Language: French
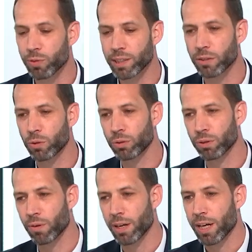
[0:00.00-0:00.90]
trouver cette
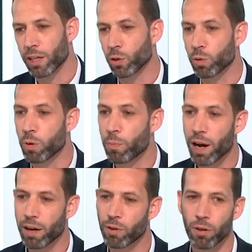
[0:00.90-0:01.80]
solution. Donc on ne peut
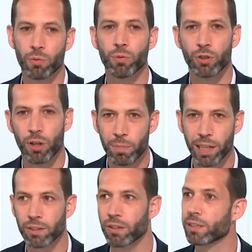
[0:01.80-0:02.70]
pas avoir une seule
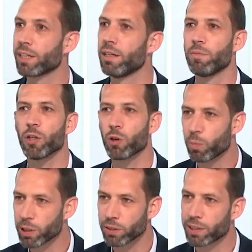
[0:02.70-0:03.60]
personne qui a les
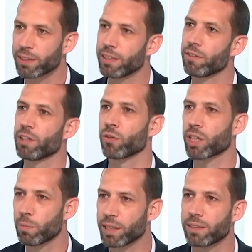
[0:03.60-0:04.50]
meilleures compétences techniques qui va être
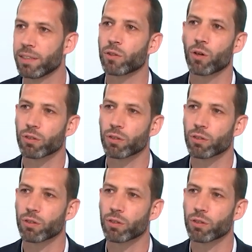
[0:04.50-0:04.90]
en capacité de